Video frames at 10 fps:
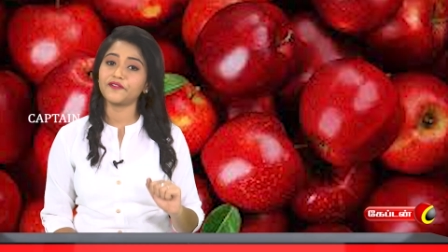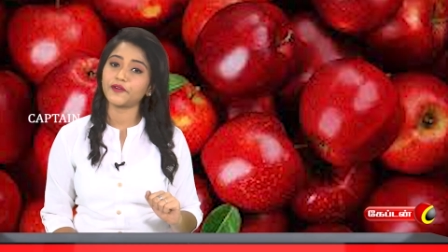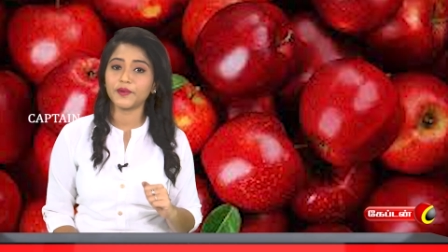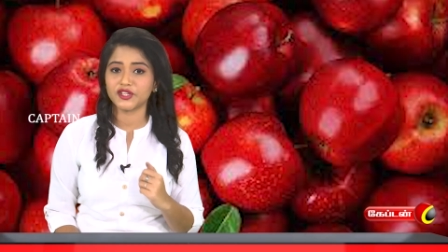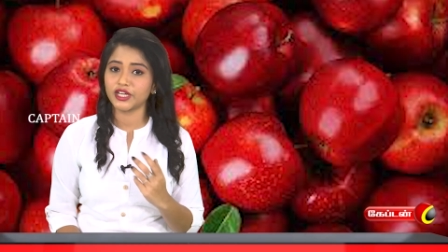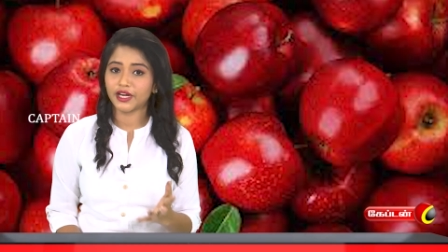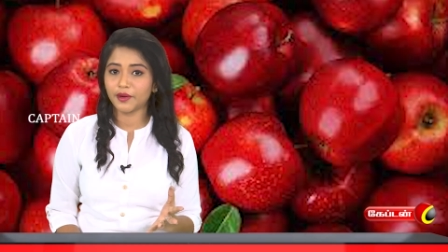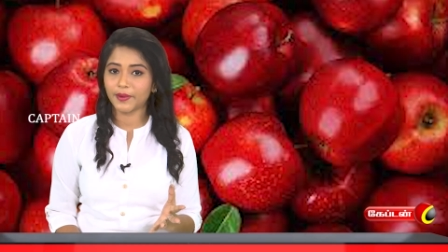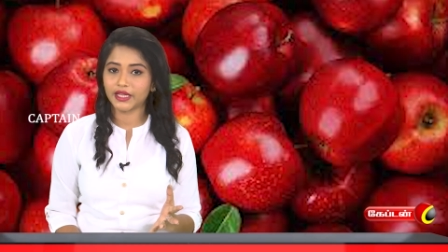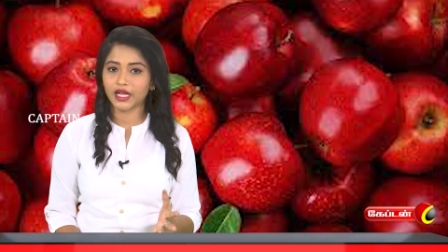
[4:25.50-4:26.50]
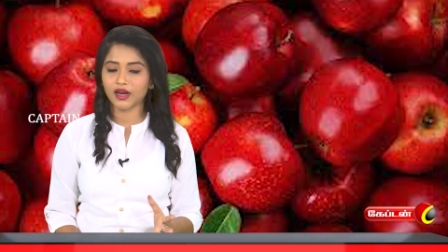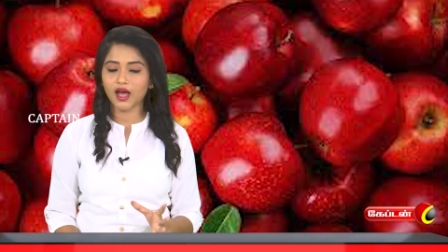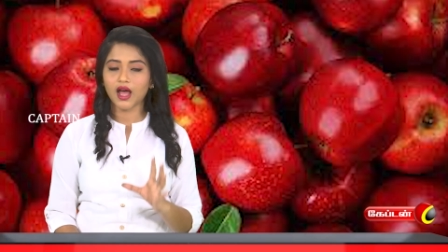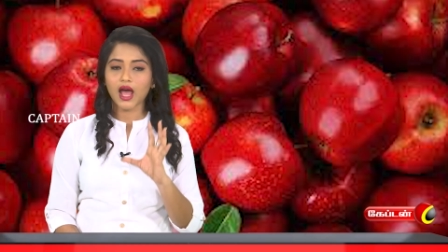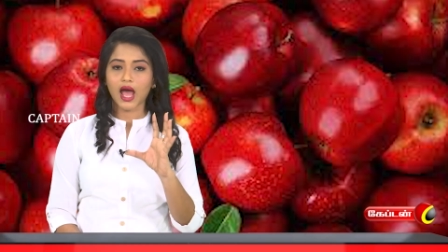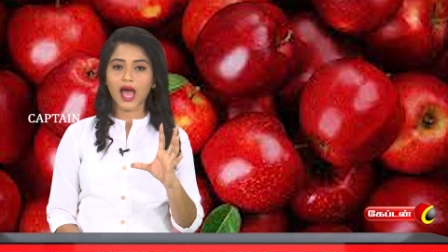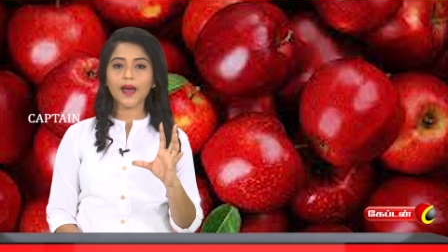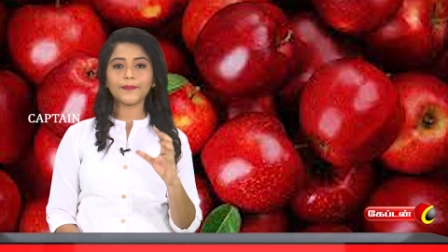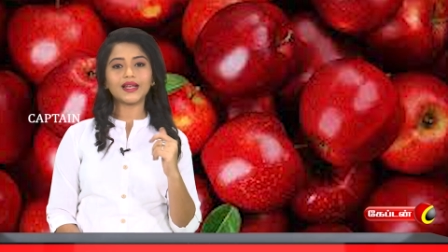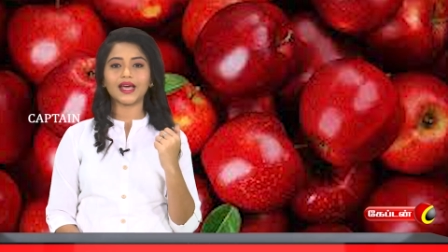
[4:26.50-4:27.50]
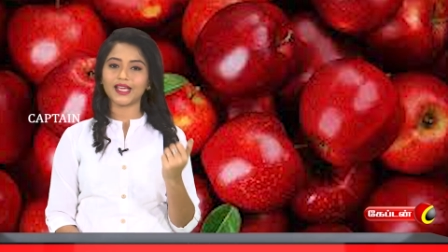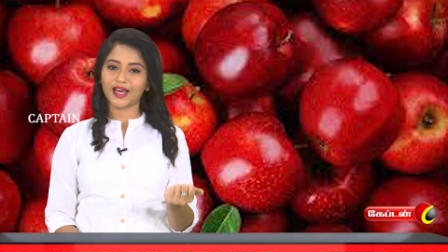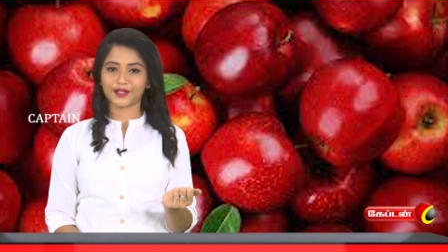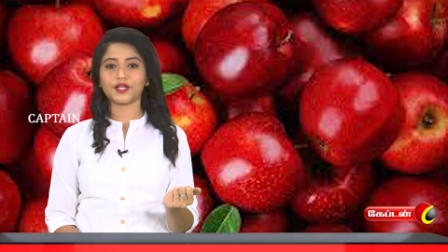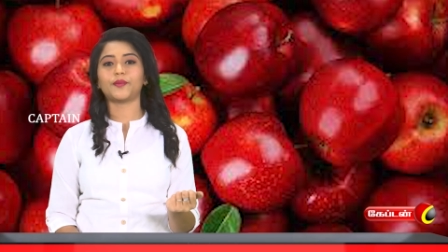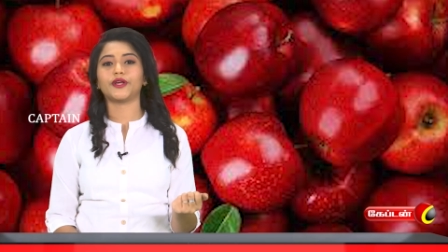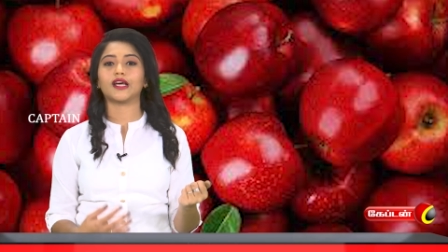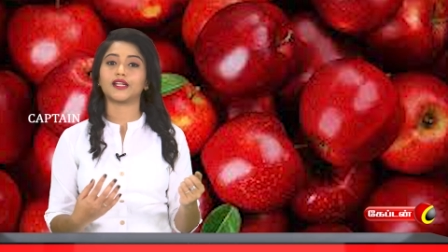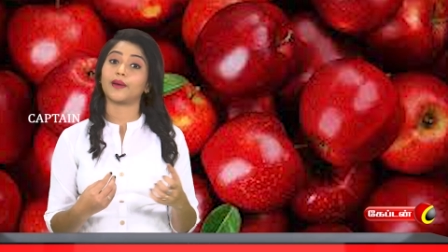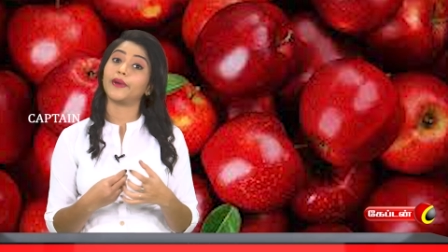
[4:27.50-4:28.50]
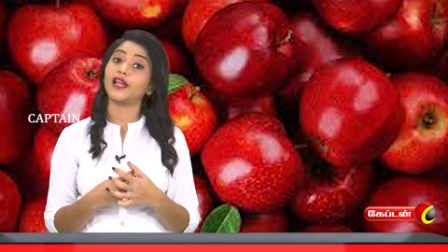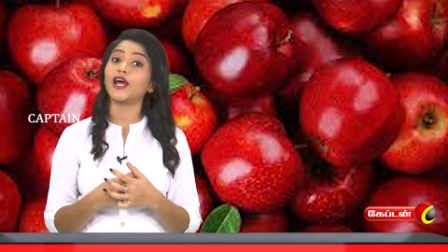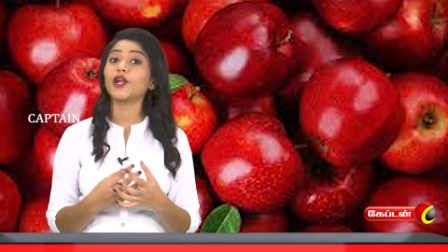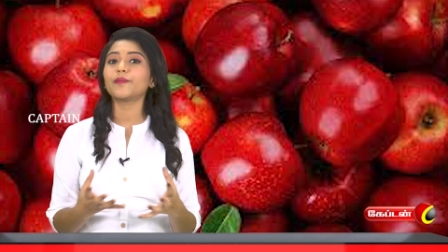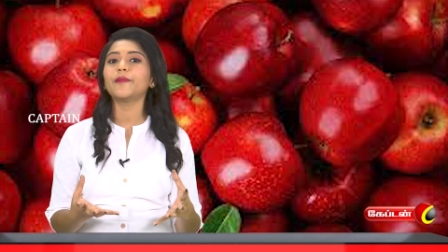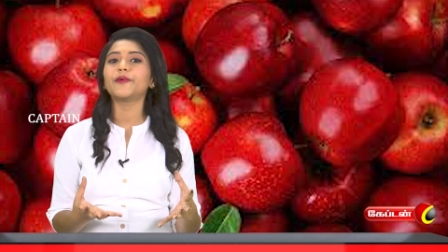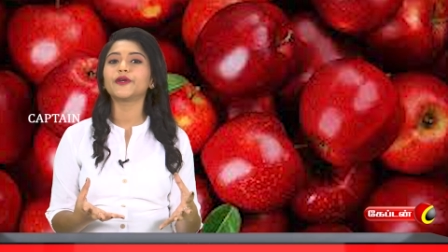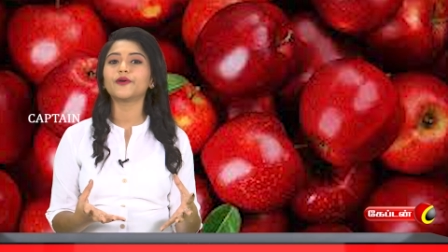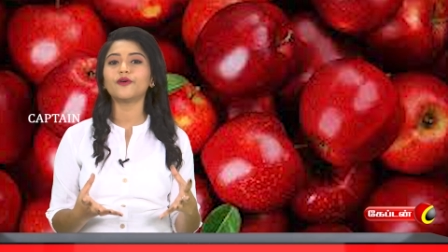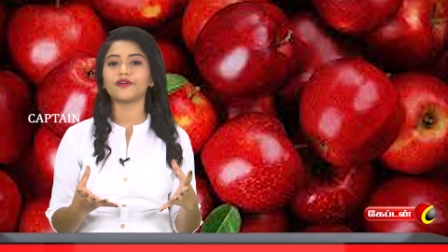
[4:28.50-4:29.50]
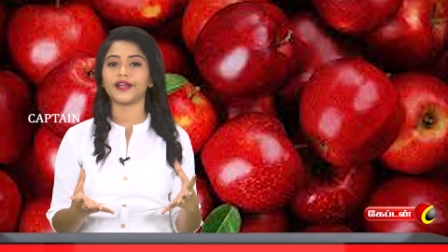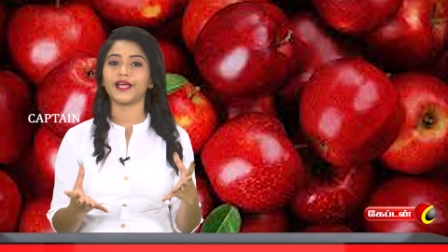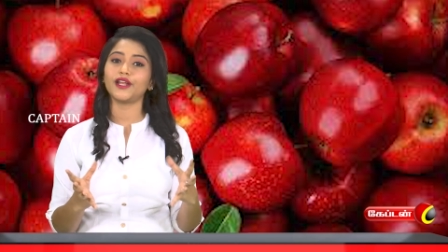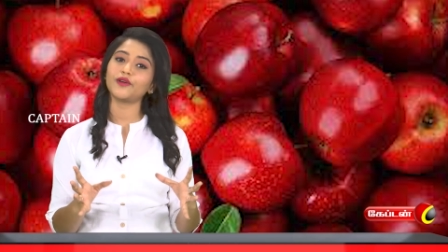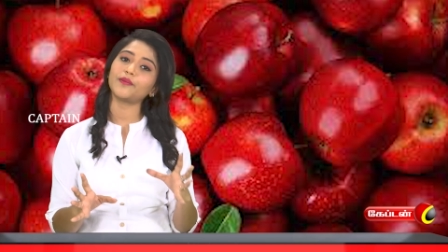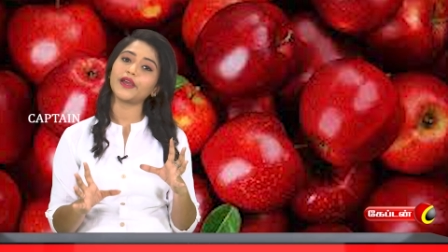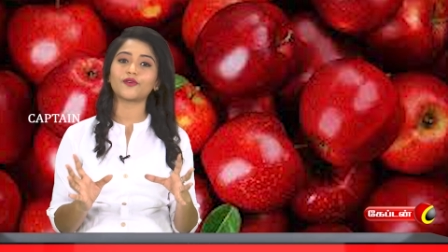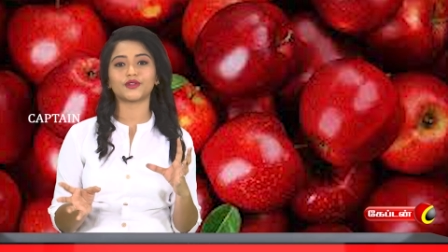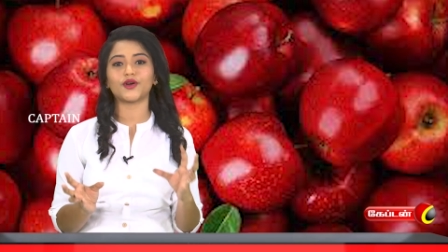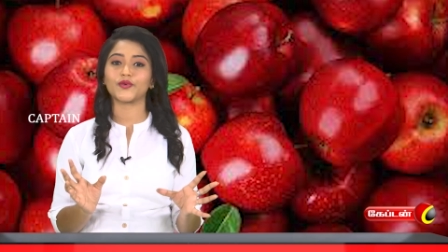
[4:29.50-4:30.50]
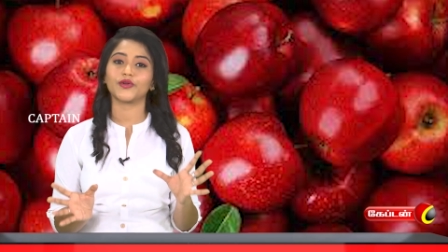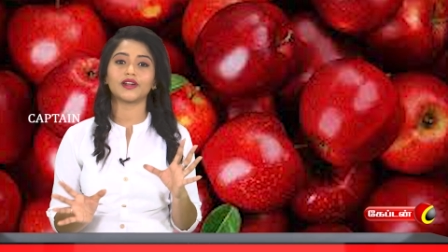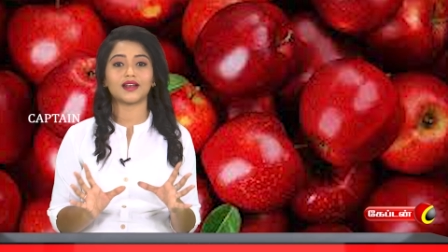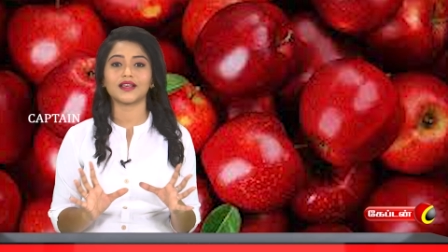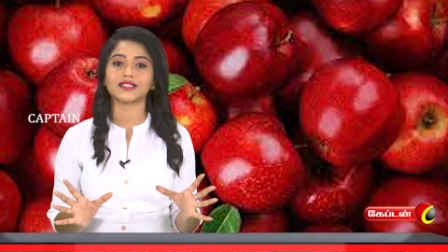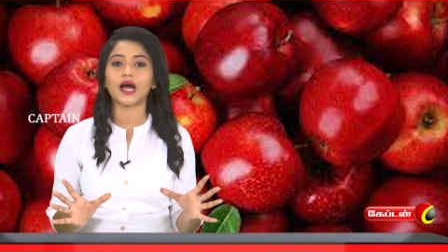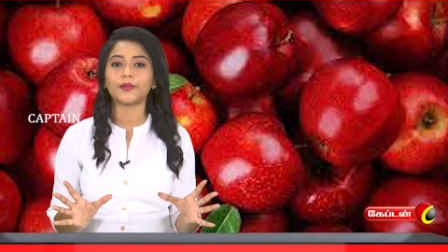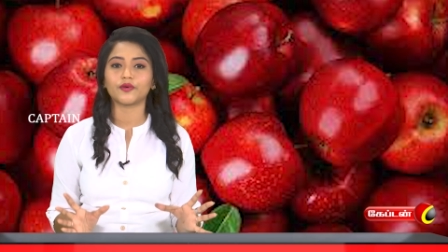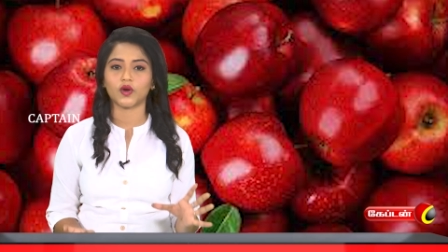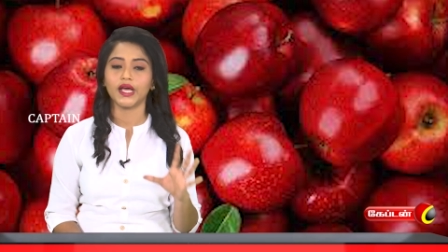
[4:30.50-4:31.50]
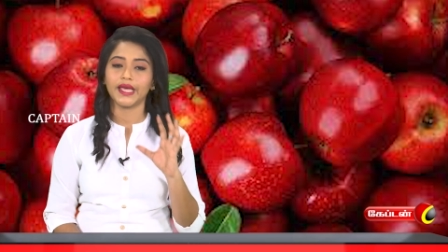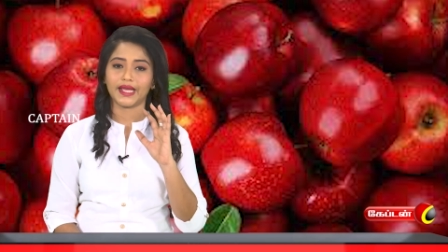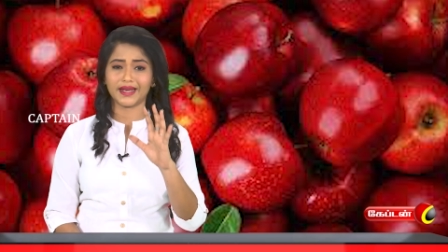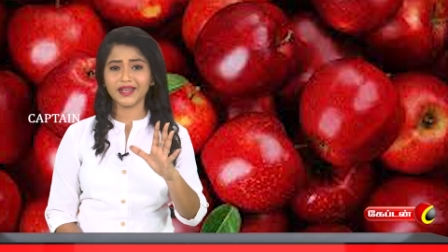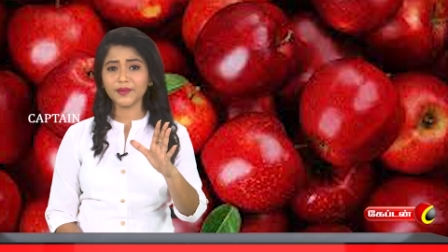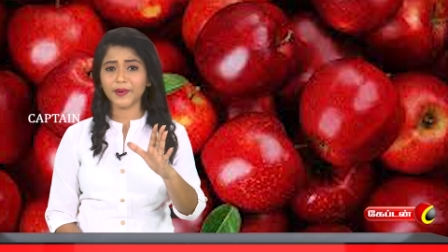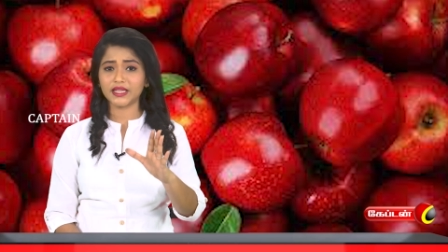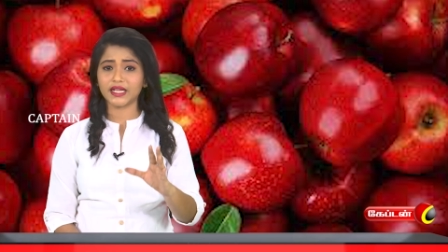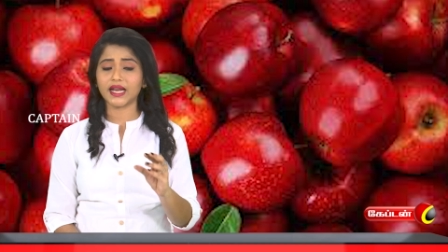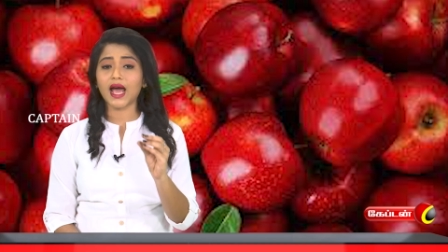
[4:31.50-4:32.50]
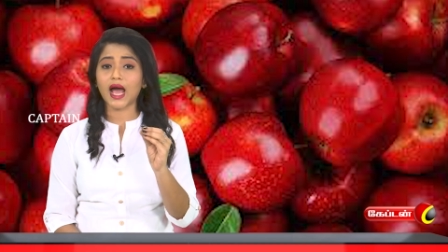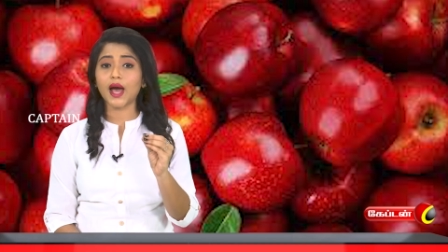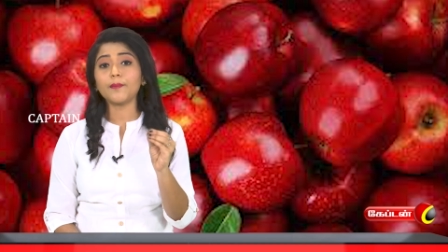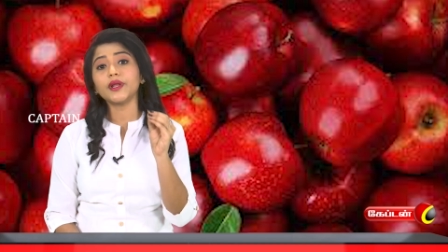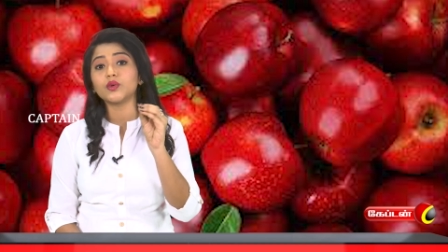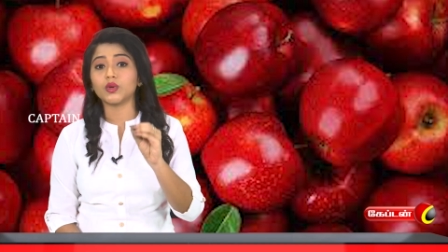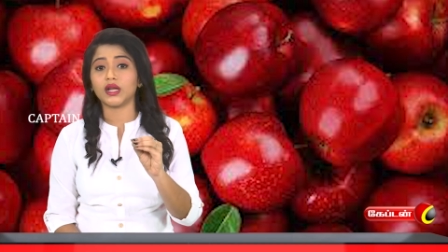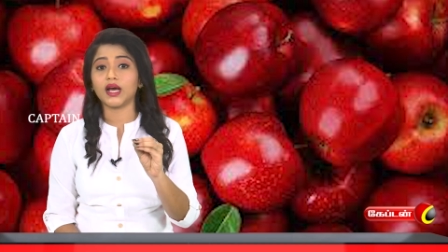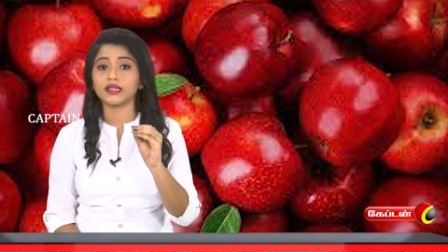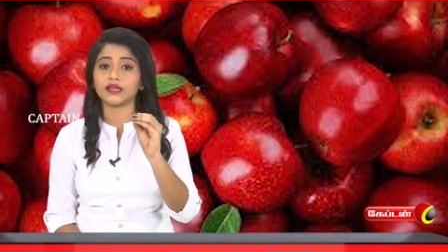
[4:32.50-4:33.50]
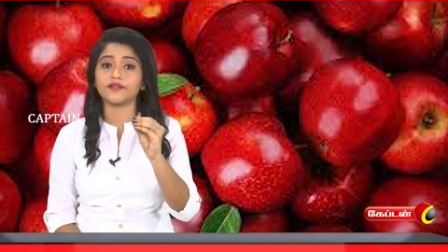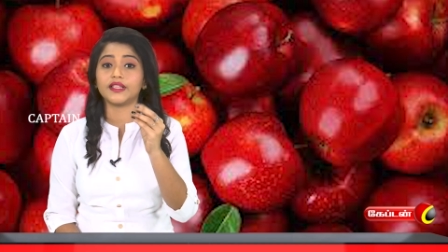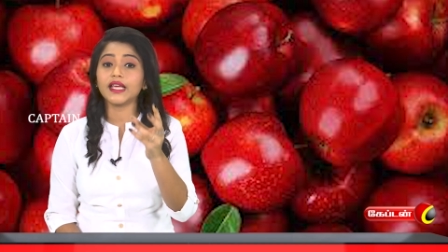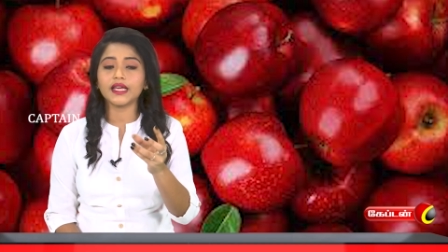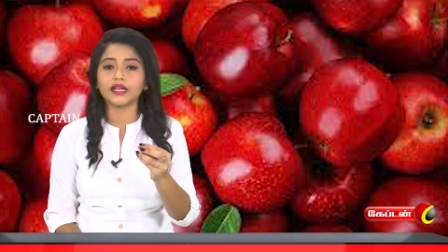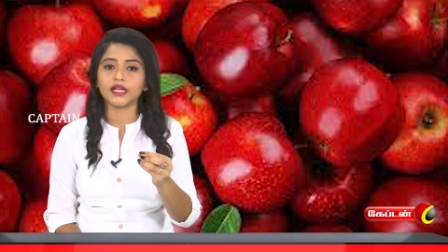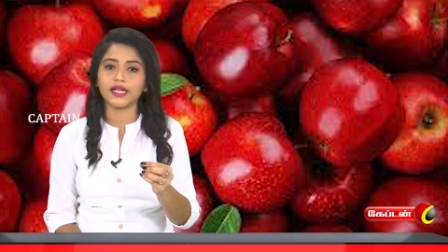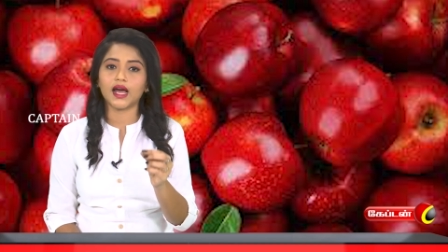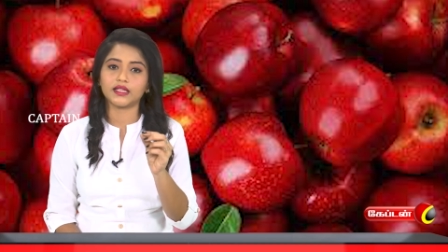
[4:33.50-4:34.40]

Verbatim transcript: இன்ஃபர்மேஷன் என்னென்னு பார்த்தீங்கன்னா ஆப்பிள்லாம் யாருக்கு தான் பிடிக்காது நம்ம எல்லாருக்குமே பிடிக்கும் டெய்லியுமே கொடுத்தா கூட நல்லா சாப்பிடுவோம் என்னென்னு பார்த்தீங்கன்னா ஆப்பிள் உள்ள அந்த விதை இருக்கு இல்லையா